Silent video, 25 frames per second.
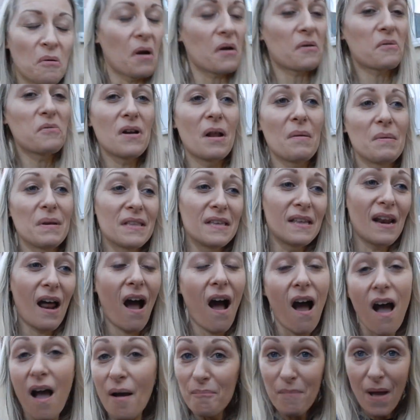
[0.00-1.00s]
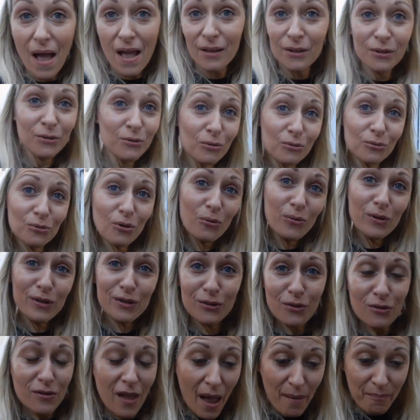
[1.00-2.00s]
Qualcuno mi dirà, beh, tutto
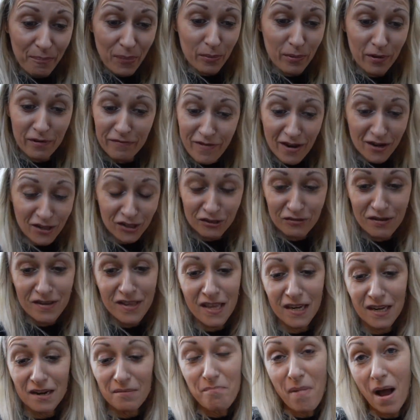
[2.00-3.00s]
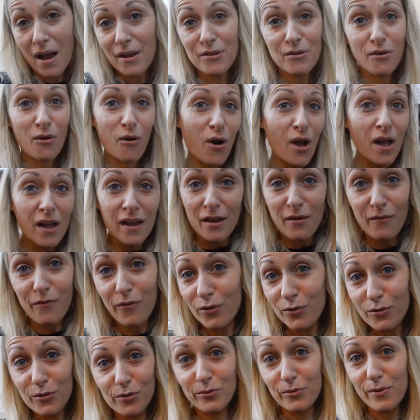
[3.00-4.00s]
questo tempo per farci vedere il bagno, in
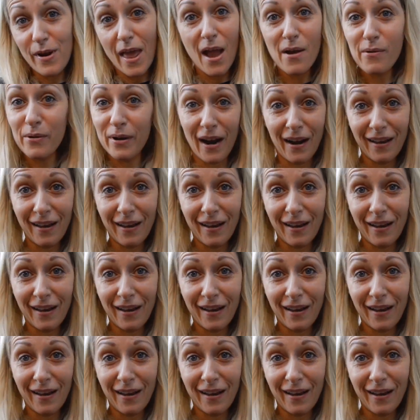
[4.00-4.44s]
fondo non è un